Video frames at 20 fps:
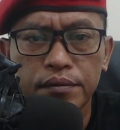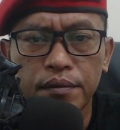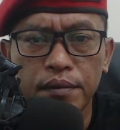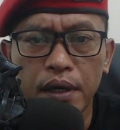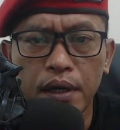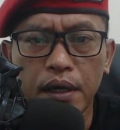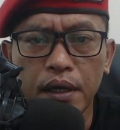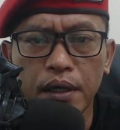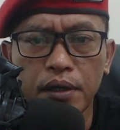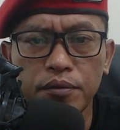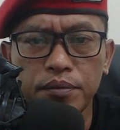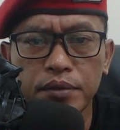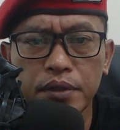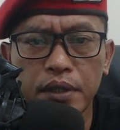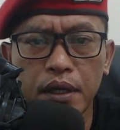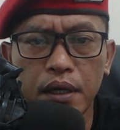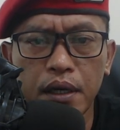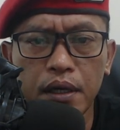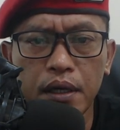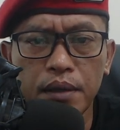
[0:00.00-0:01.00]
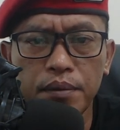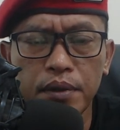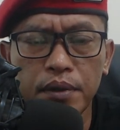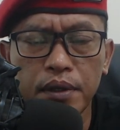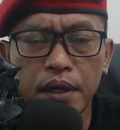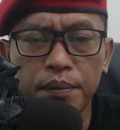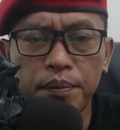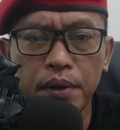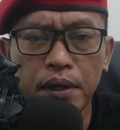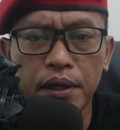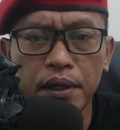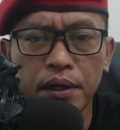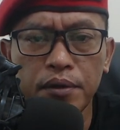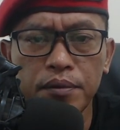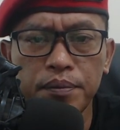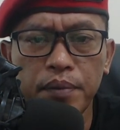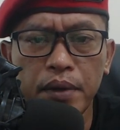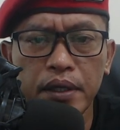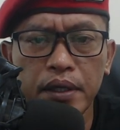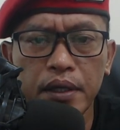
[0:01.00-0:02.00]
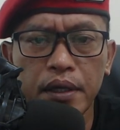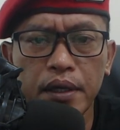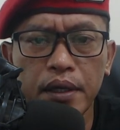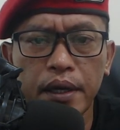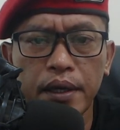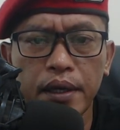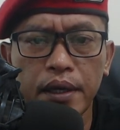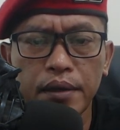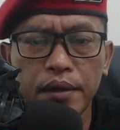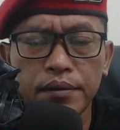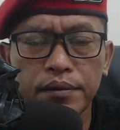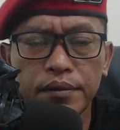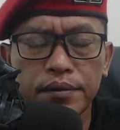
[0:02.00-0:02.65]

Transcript: maka hidupnya akan mendapat kehidupan yang layak,